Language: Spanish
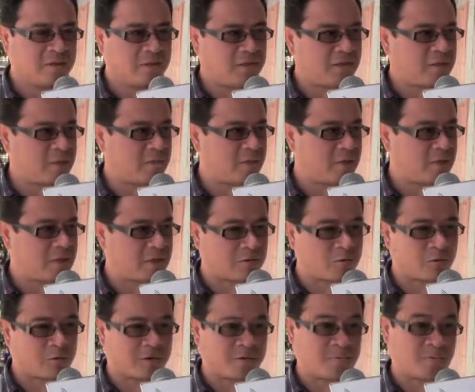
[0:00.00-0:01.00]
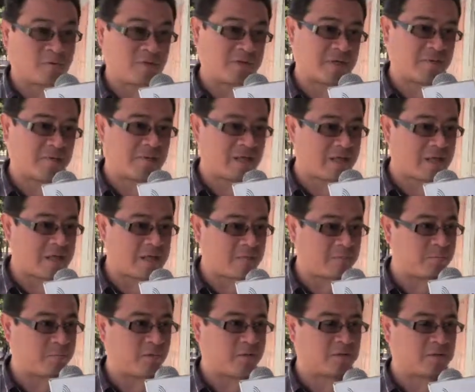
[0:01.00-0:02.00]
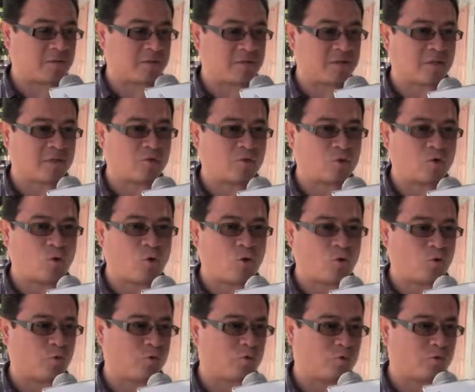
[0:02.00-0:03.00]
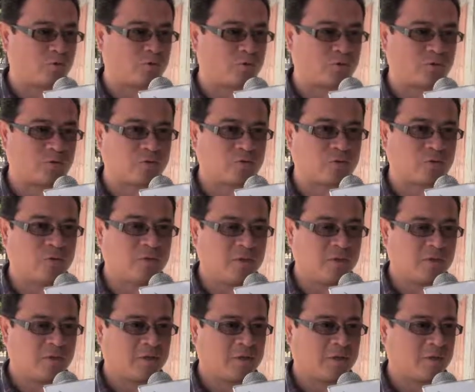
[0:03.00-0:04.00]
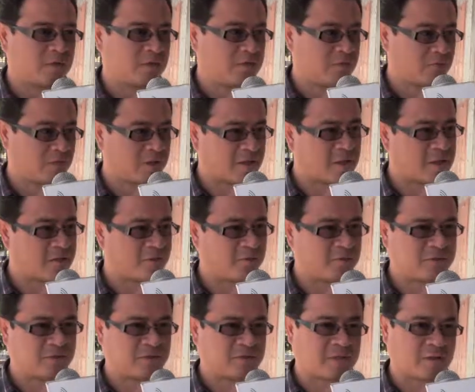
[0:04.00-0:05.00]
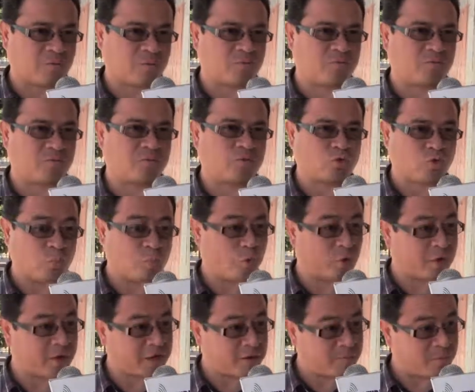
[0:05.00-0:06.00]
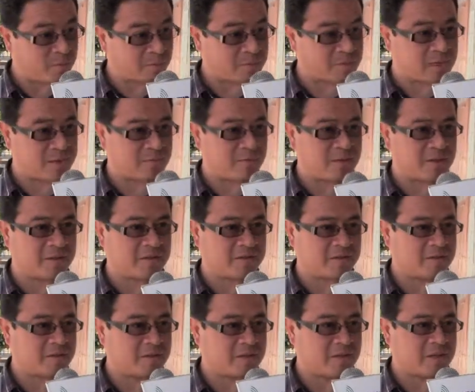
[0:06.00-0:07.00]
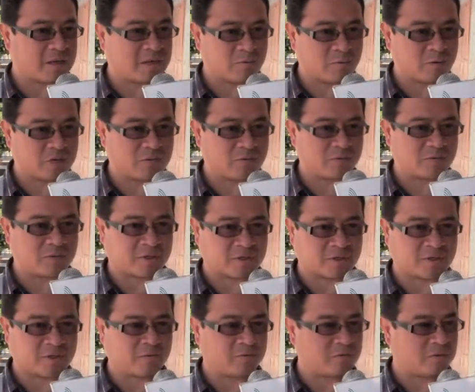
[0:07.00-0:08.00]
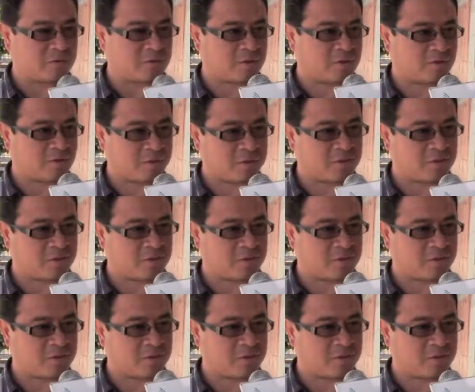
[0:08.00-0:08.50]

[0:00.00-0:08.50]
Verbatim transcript: Y también la corresponsabilidad, pues este, todos nosotros eh, ciudadanos estamos, somos responsables de la buena nutrición de los